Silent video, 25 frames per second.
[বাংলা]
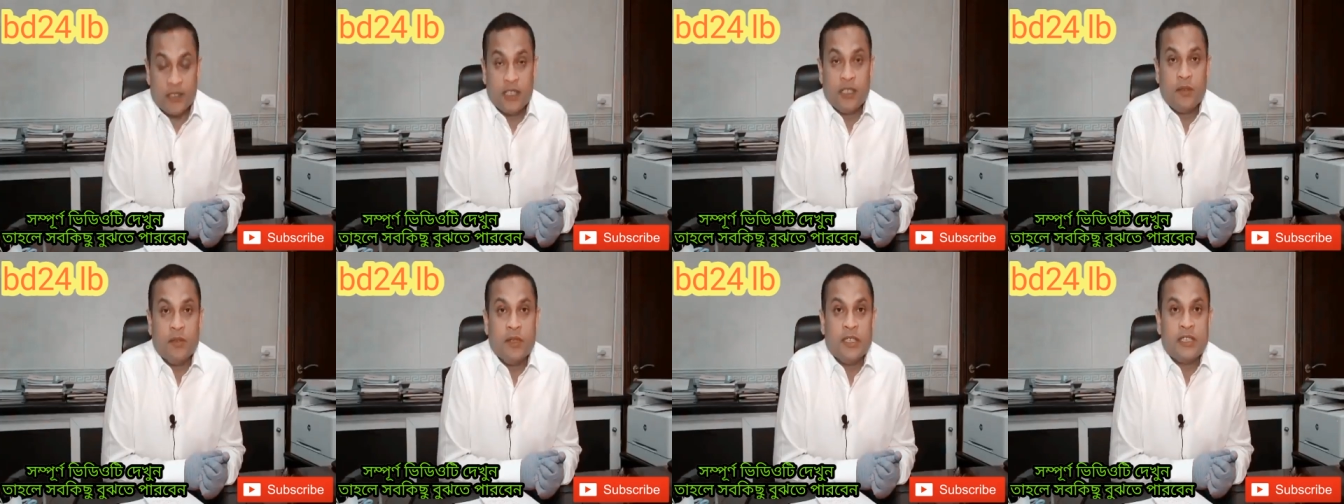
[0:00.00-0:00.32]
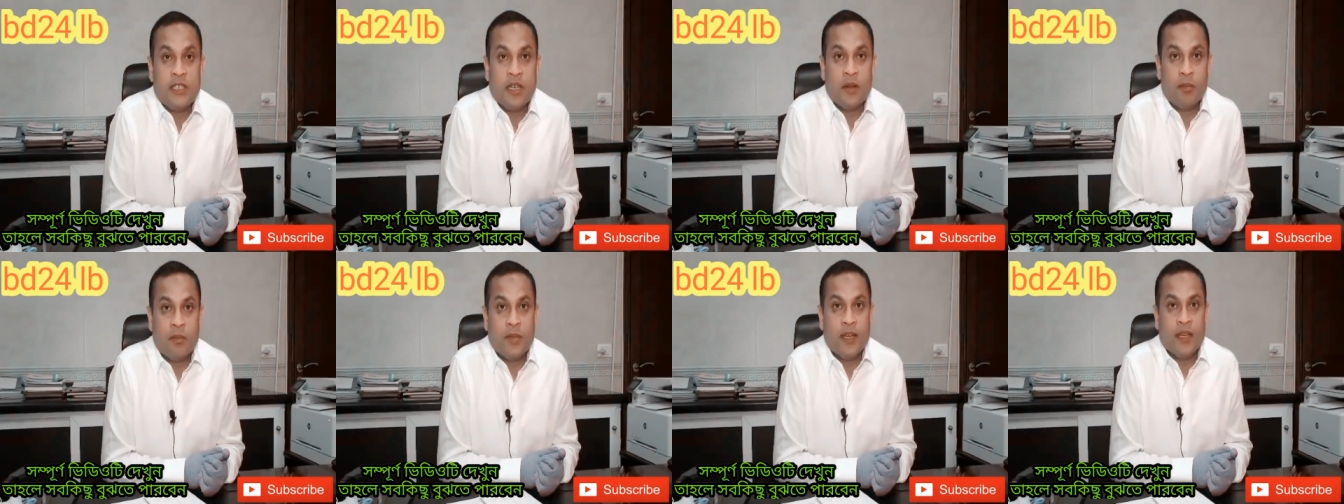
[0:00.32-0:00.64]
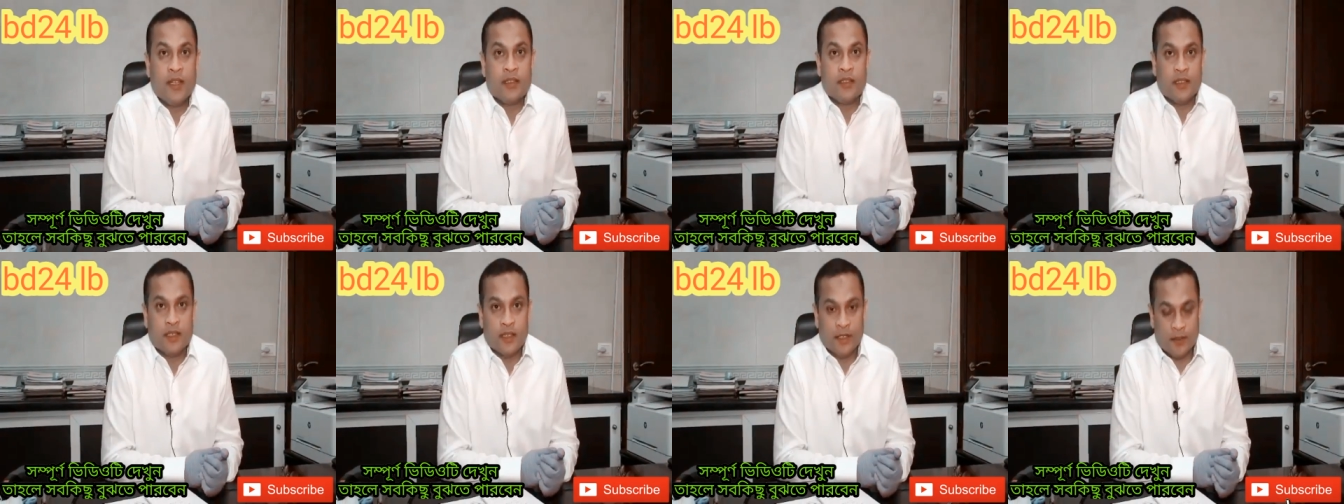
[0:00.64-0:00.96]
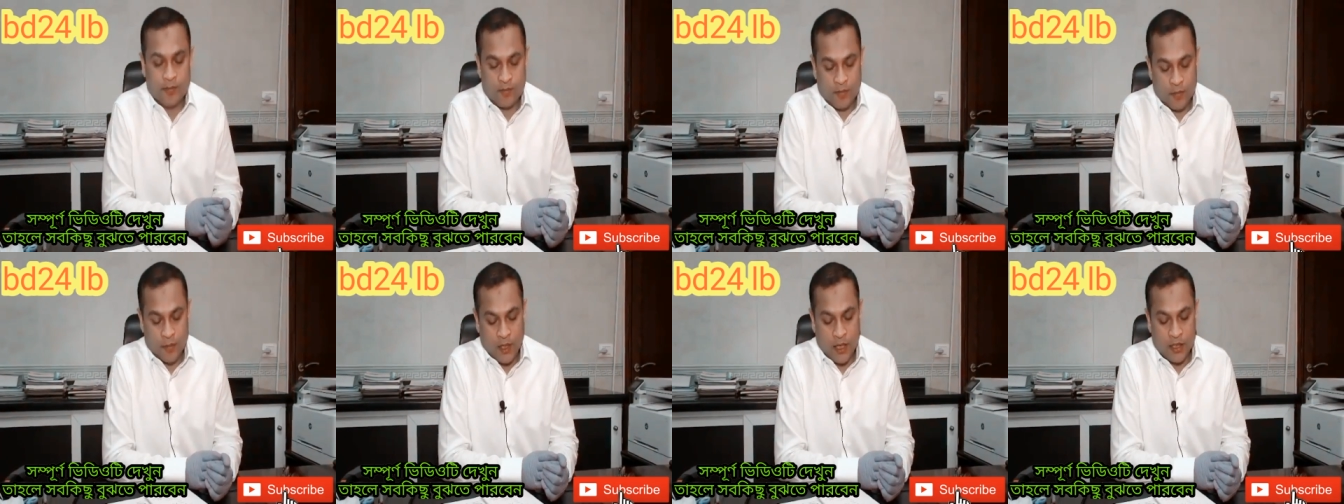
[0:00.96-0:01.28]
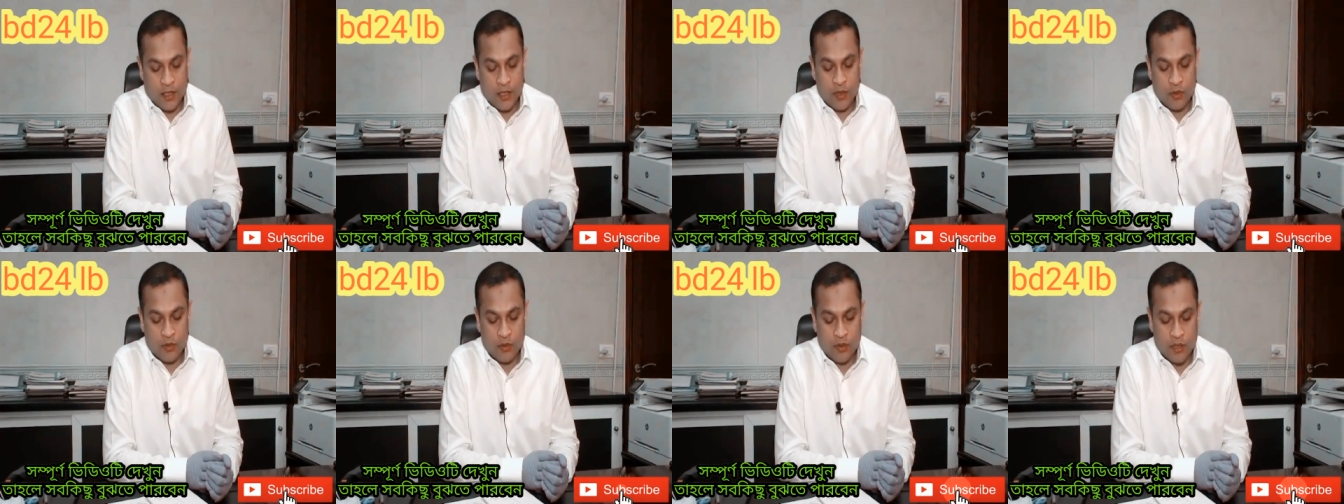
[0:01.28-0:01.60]
একজিট ভিসা পেয়েছেন
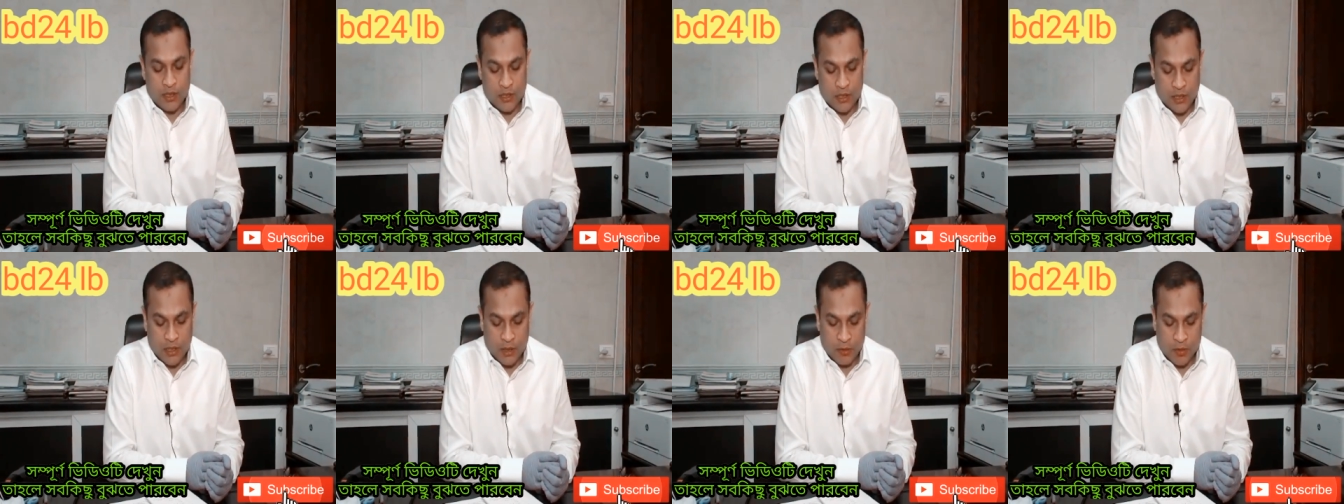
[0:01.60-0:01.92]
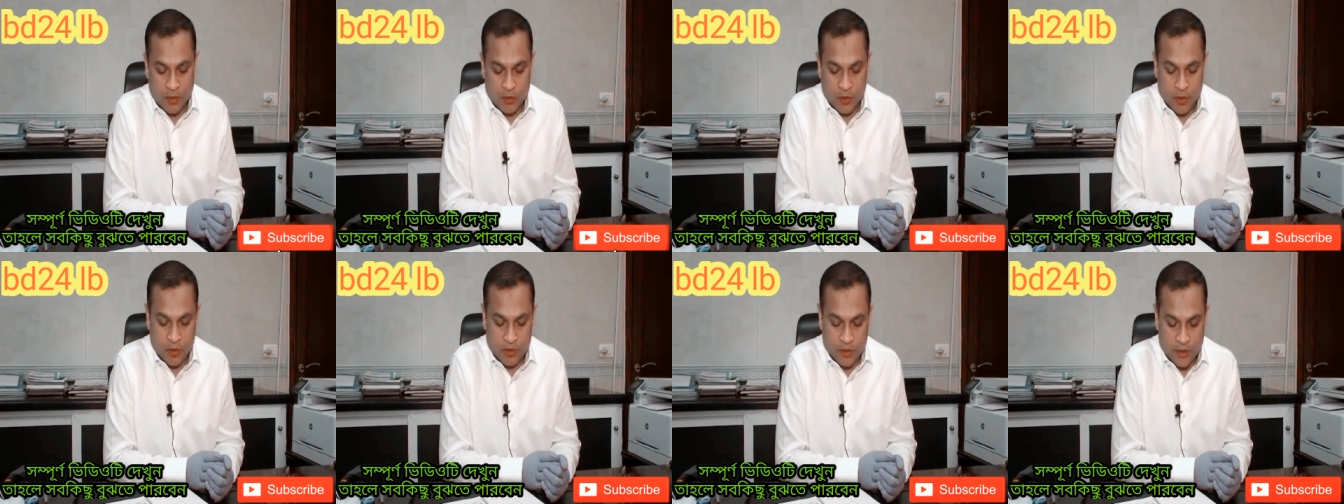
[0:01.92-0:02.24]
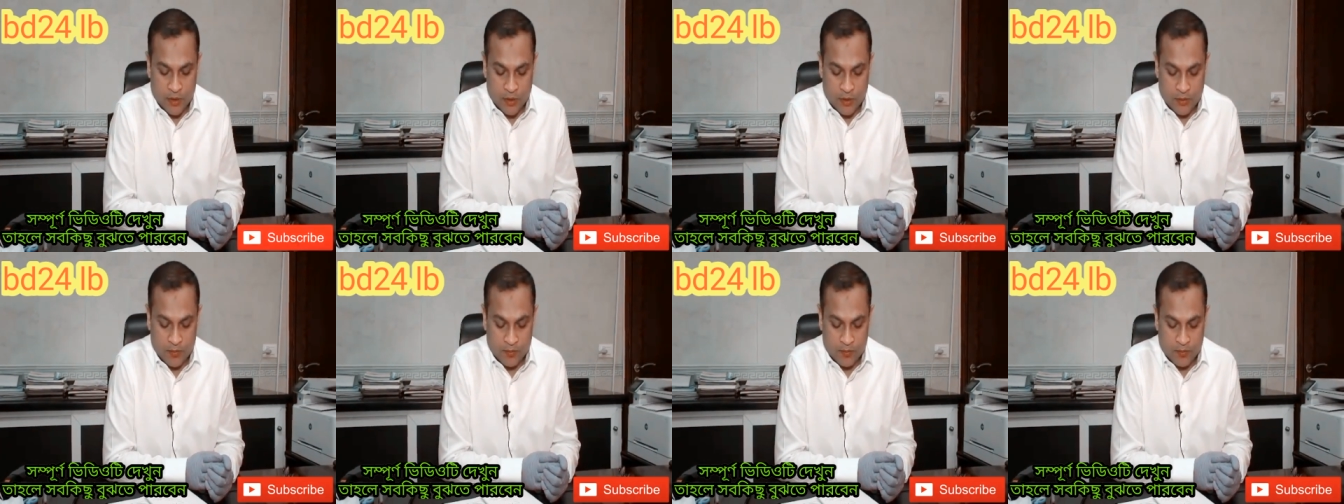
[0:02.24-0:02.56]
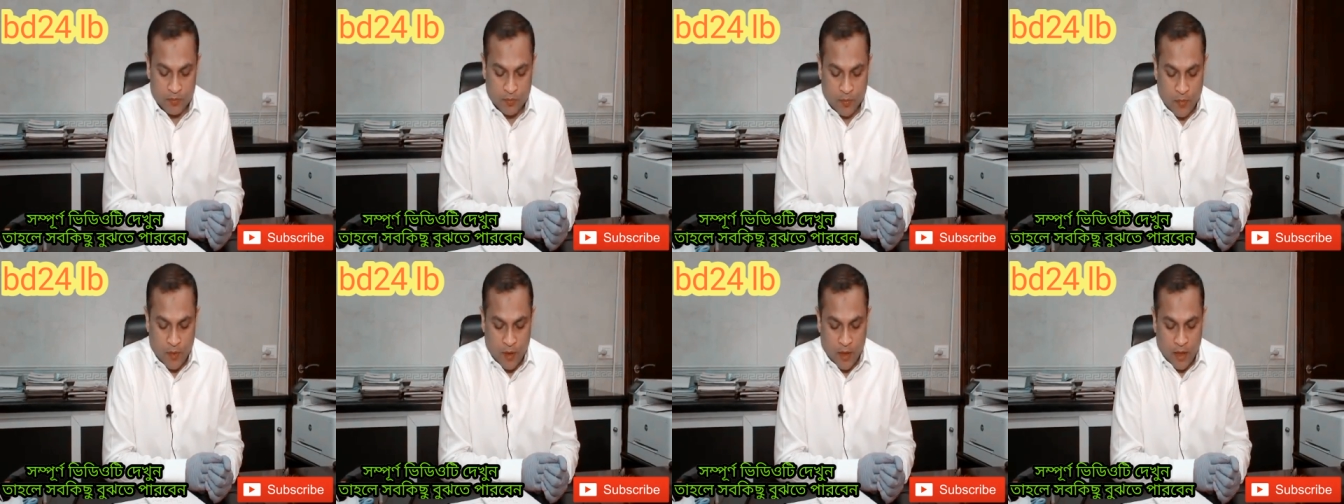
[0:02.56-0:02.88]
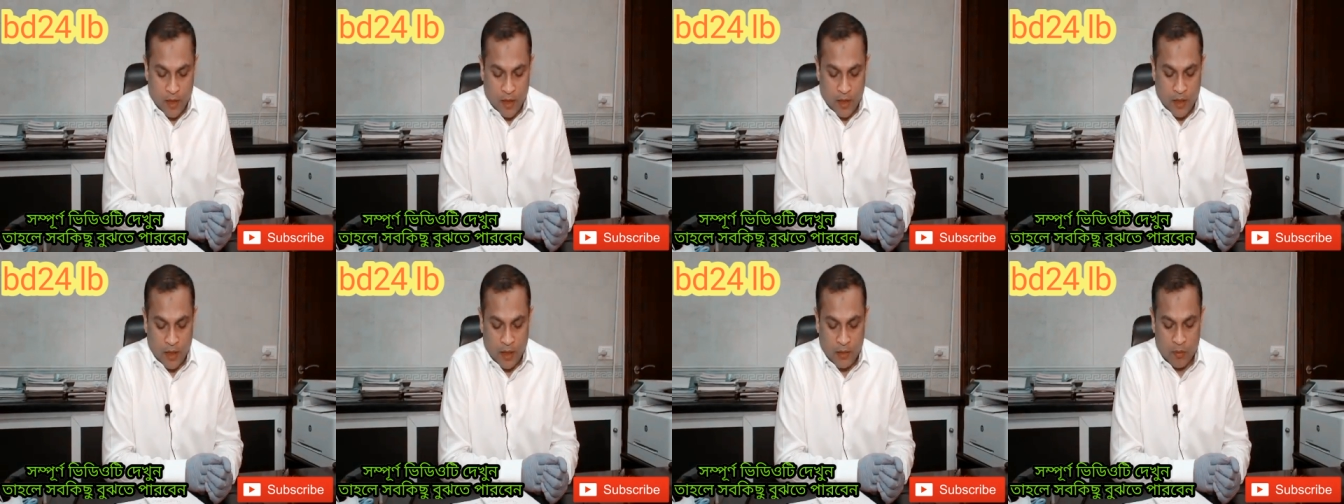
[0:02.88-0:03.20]
তাদের উদ্দেশ্যে আমি বলছি
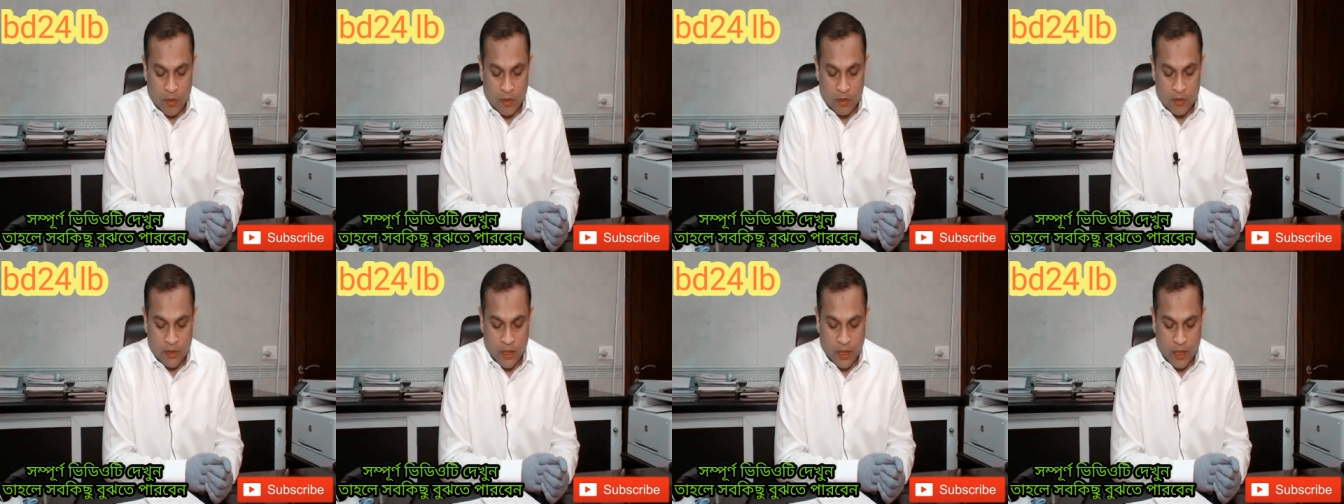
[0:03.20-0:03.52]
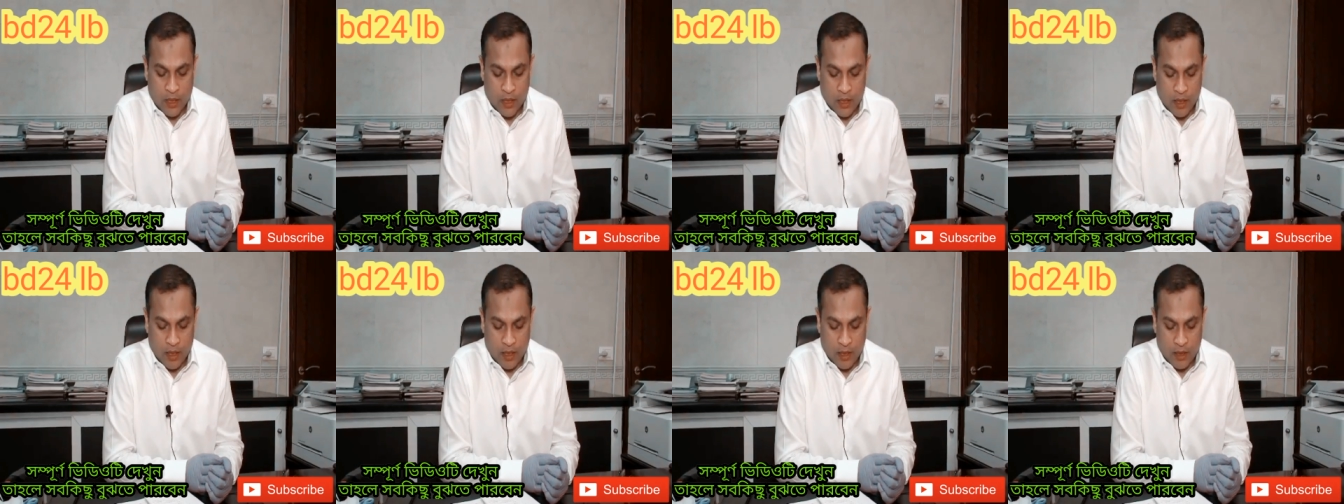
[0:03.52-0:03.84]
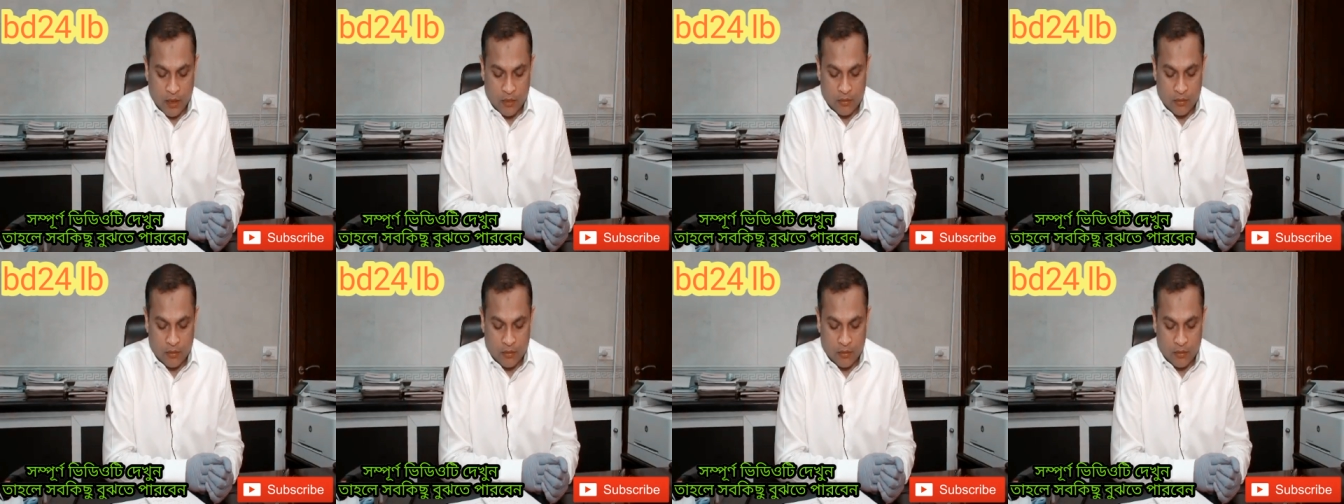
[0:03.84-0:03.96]
এবং যারা